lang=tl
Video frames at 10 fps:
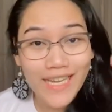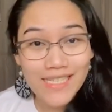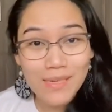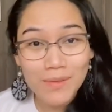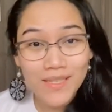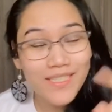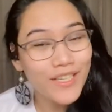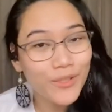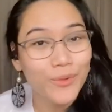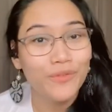decimals
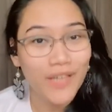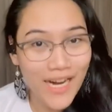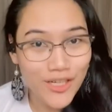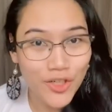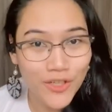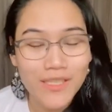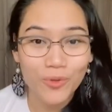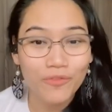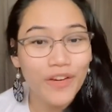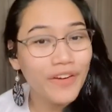into fractions?
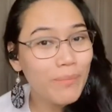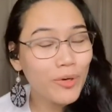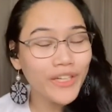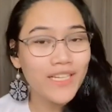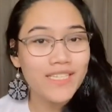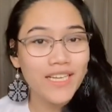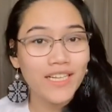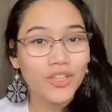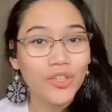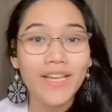So, very important skill
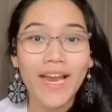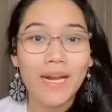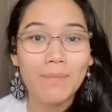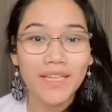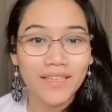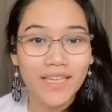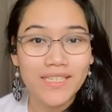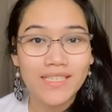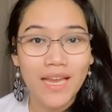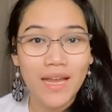ito dahil
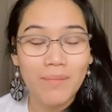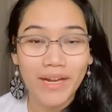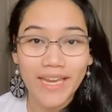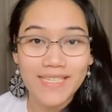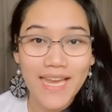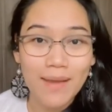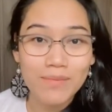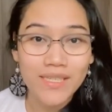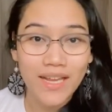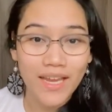pagdating sa mga
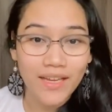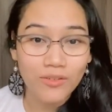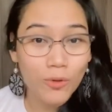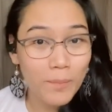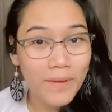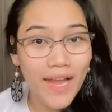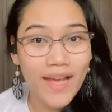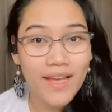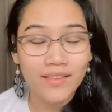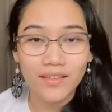exams like
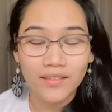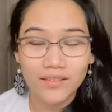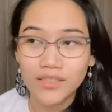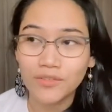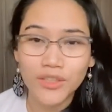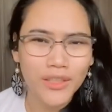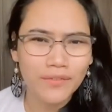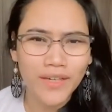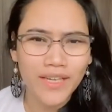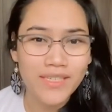UPCAT, uh, Civil
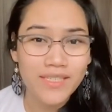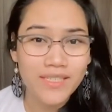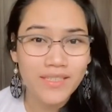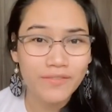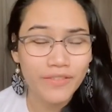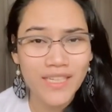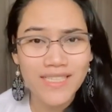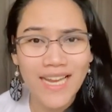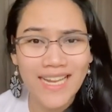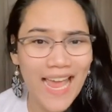Service,
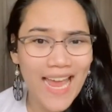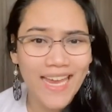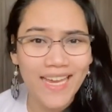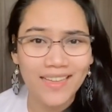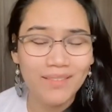PhilSat, LAE, at